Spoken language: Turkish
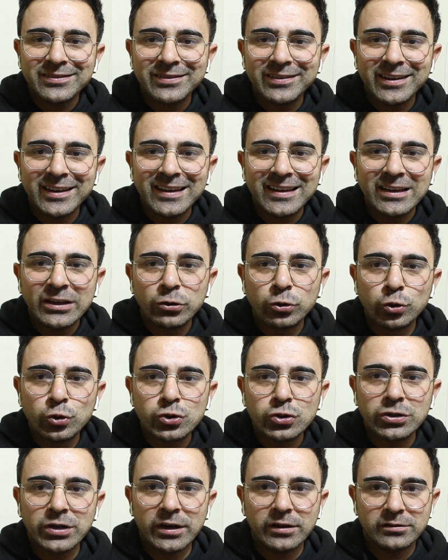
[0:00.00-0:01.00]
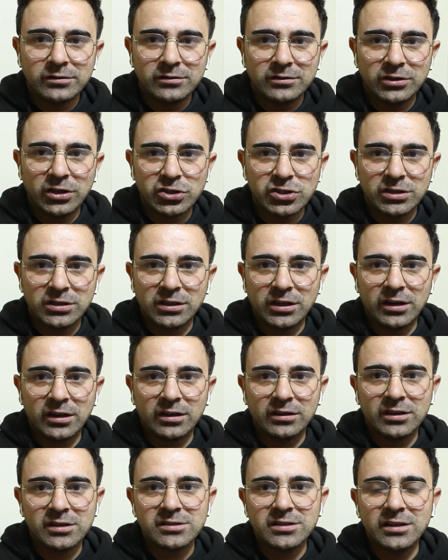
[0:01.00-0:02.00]
ve hüsran yaşadık
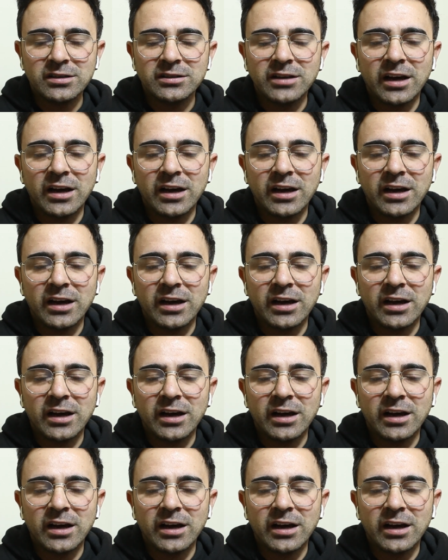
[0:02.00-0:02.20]
arkadaşlar.